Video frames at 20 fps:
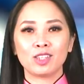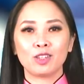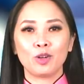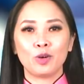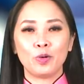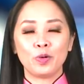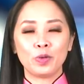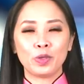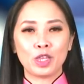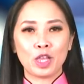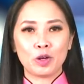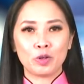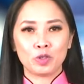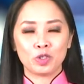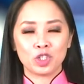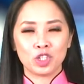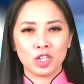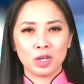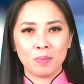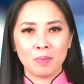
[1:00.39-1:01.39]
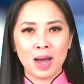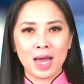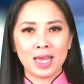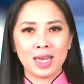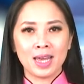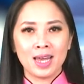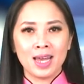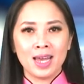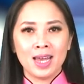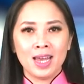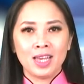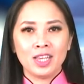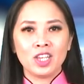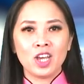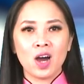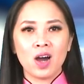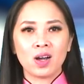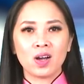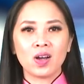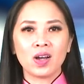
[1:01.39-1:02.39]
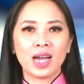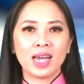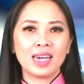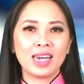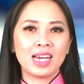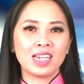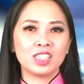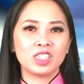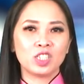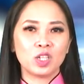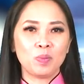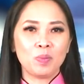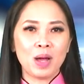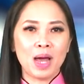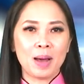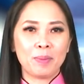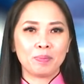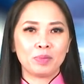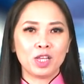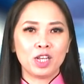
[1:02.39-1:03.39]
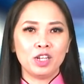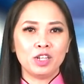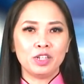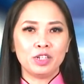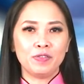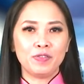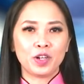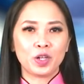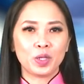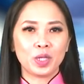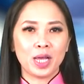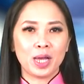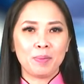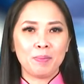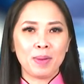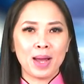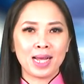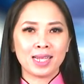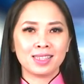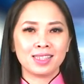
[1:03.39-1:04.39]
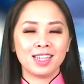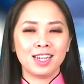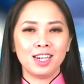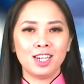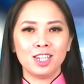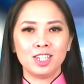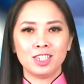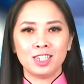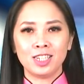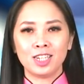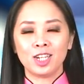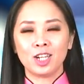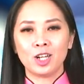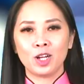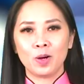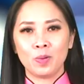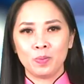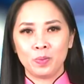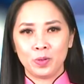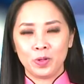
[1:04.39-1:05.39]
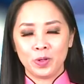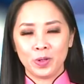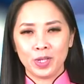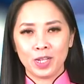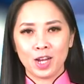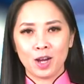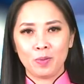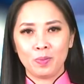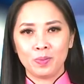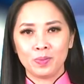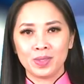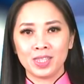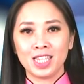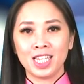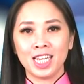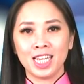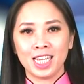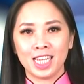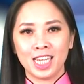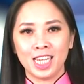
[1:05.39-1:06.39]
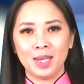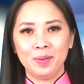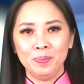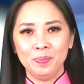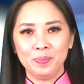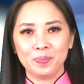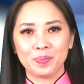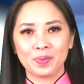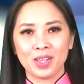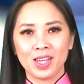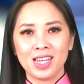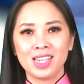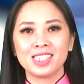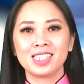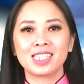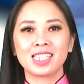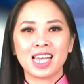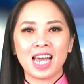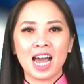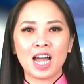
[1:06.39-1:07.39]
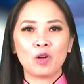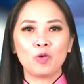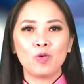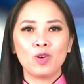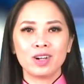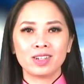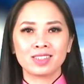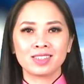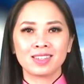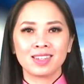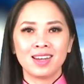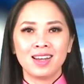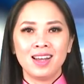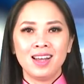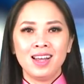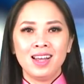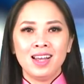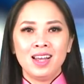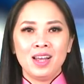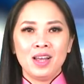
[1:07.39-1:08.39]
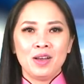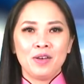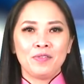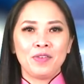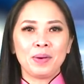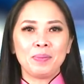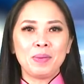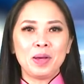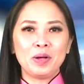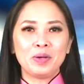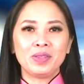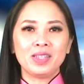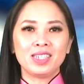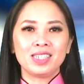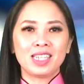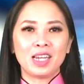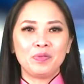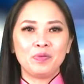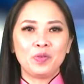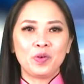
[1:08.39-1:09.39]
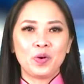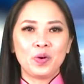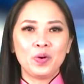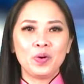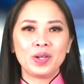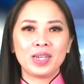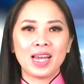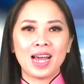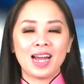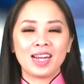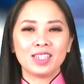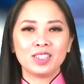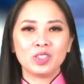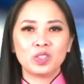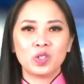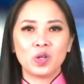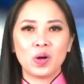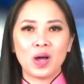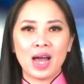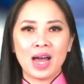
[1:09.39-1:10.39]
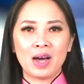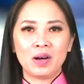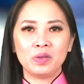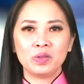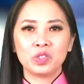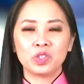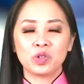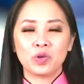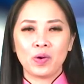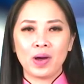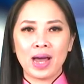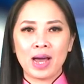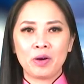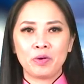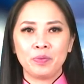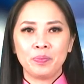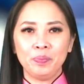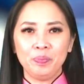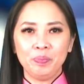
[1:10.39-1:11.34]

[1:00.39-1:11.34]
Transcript: thủ tàu sân bay do có khả năng chống hạm tên lửa và có thể mang tên lửa không đối không thiên kiếm Skyworks. Phát biểu từ thành phố cảng Tô Áo Sô Áo,